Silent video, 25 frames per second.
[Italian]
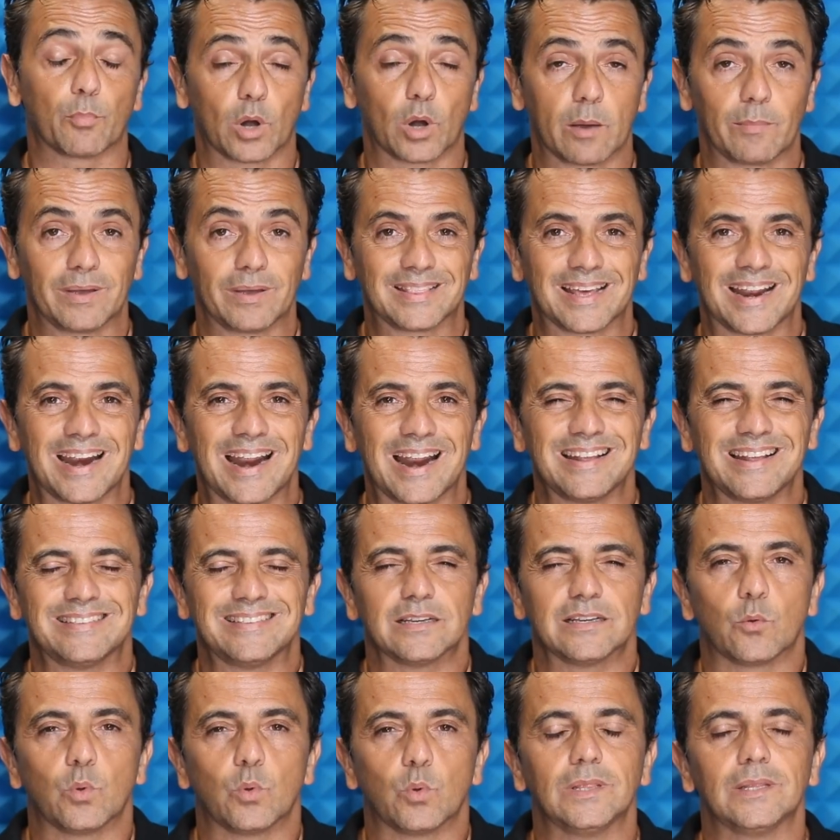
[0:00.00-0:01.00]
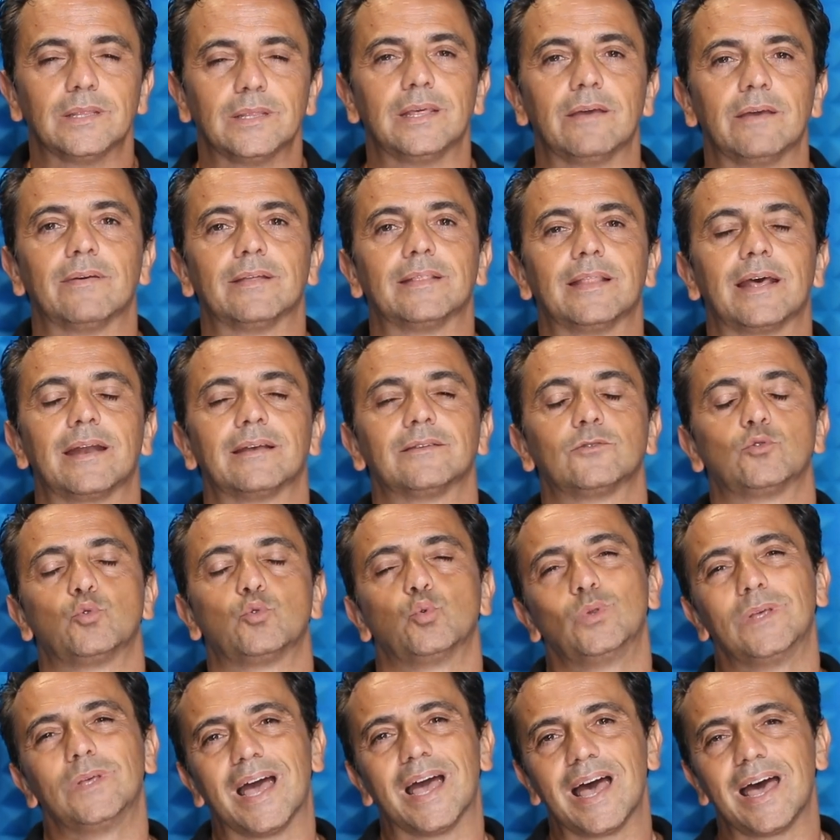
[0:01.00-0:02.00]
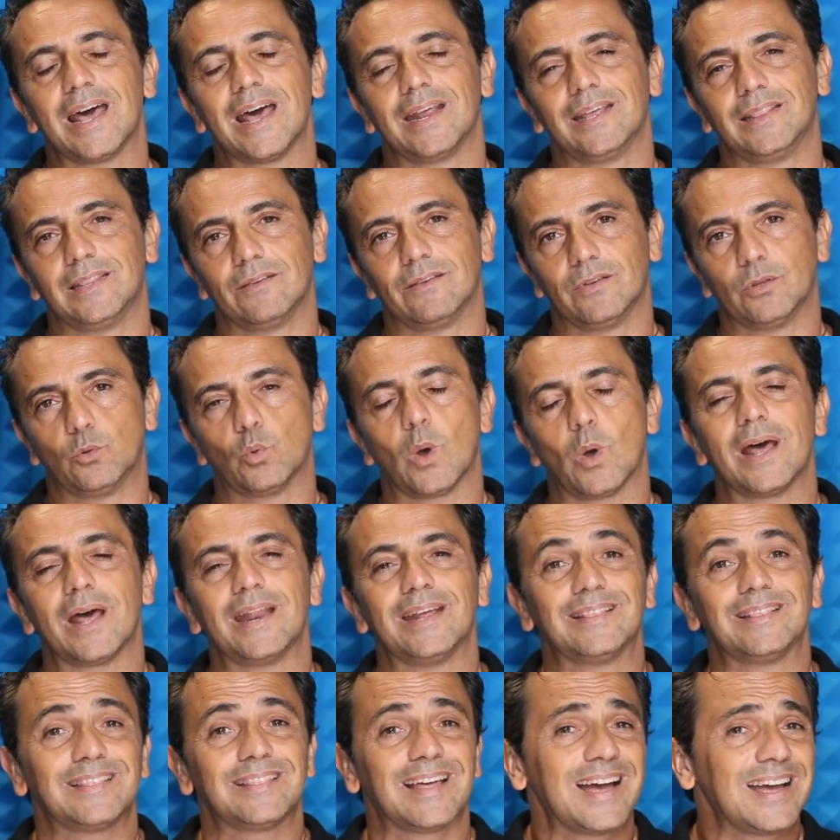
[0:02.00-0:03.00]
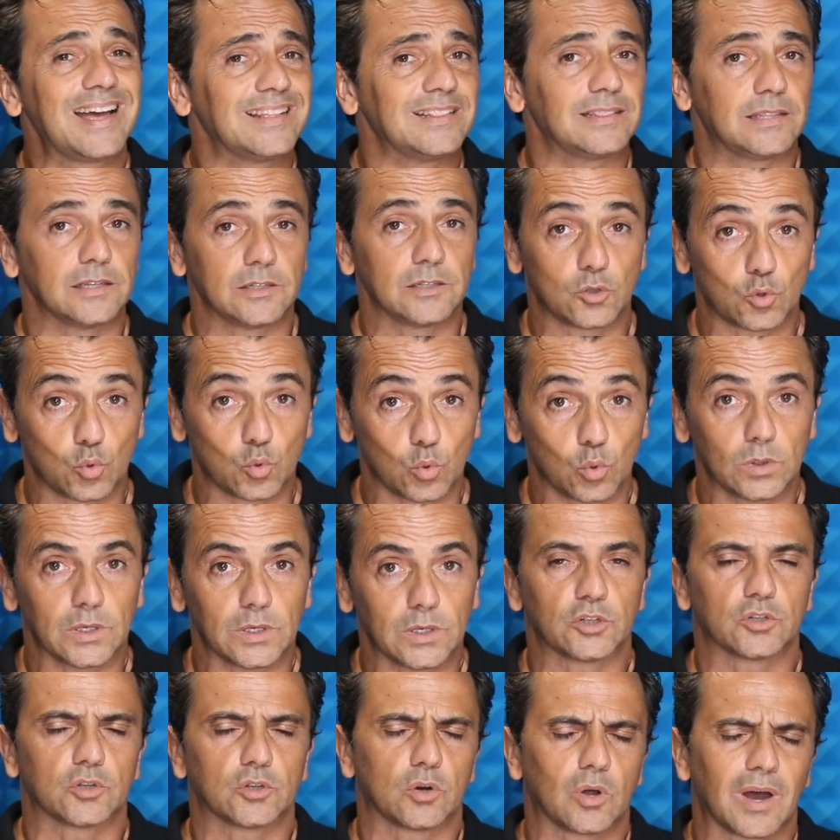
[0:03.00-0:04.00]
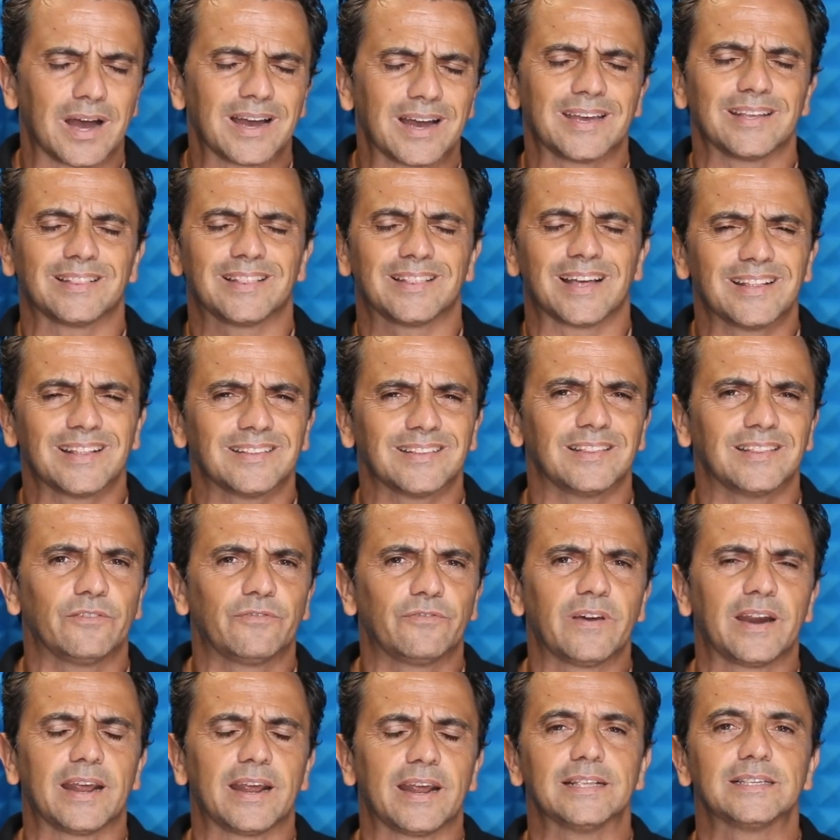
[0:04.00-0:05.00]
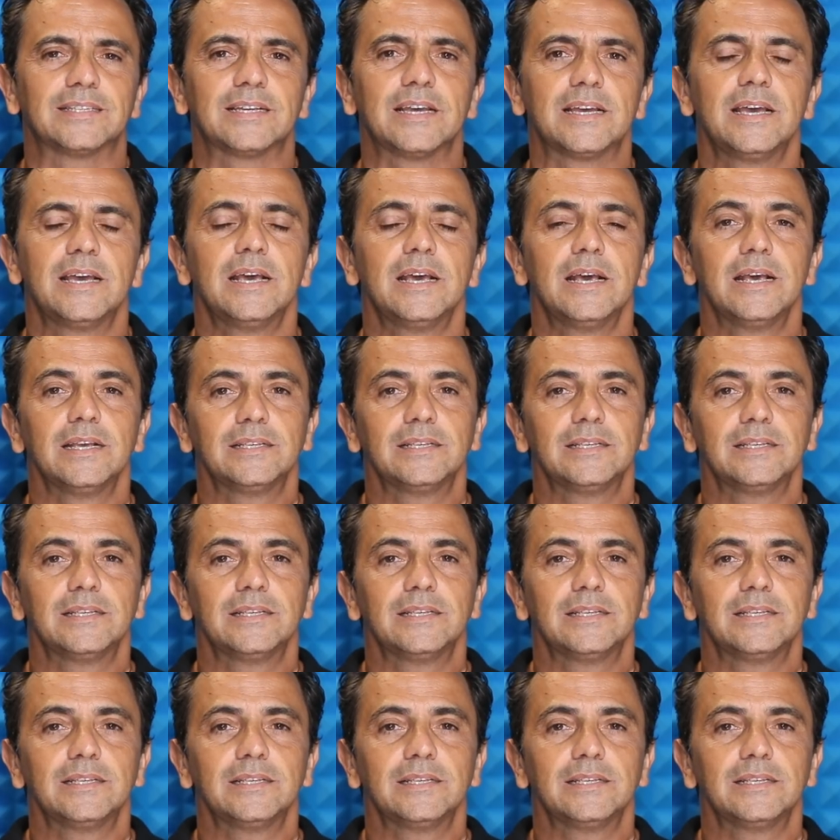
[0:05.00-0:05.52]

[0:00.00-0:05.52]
che è poi una meta-analisi, quindi deve andare a studiare, individuare tanti studi, ci sono anche tante differenze,